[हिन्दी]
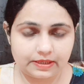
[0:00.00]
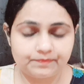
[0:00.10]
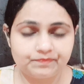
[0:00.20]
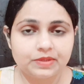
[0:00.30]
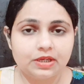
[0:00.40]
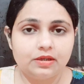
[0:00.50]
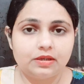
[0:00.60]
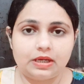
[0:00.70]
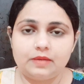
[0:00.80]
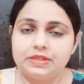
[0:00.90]
है
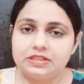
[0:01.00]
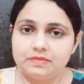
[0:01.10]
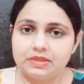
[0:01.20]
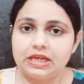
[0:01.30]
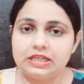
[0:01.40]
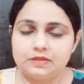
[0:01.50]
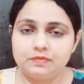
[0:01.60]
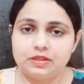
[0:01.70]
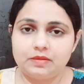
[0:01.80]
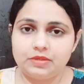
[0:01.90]
अगर बच्चे में कैल्शियम
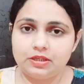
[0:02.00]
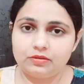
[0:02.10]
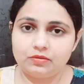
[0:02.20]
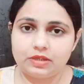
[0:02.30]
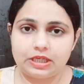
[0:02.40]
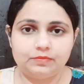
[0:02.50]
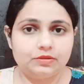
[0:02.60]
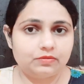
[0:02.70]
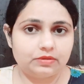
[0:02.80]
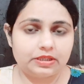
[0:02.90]
की कमी है तो रात में
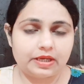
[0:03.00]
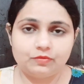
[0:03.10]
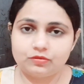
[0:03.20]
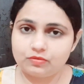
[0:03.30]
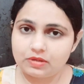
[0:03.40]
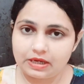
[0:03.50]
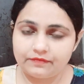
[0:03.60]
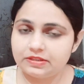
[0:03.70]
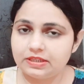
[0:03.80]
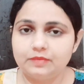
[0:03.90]
सोते टाइम उसको
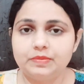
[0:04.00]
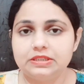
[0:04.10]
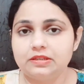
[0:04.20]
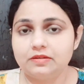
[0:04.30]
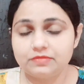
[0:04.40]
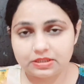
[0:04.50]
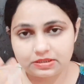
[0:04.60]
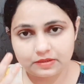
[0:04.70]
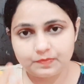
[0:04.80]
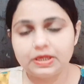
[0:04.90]
काफ़ी ज़्यादा पसीना उसके
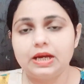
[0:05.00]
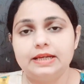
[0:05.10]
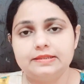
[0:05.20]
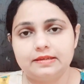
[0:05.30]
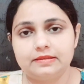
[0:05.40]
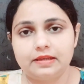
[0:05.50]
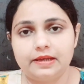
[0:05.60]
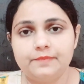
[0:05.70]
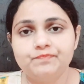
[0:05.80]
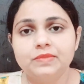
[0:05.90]
सिर पर आ सकता
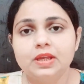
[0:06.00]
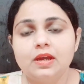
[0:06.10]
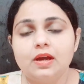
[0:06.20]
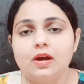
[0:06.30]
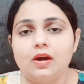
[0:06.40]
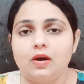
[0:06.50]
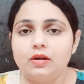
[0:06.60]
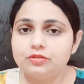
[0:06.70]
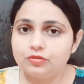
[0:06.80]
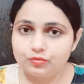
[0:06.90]
है
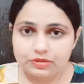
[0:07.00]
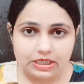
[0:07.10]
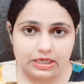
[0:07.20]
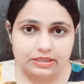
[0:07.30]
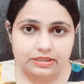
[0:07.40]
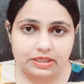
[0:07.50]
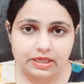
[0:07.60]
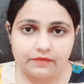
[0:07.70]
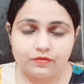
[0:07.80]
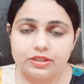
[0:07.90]
और जो दूसरा लक्षण
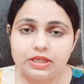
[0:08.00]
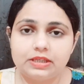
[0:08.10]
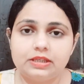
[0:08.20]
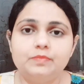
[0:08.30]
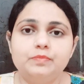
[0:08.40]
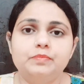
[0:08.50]
है वो ये है कि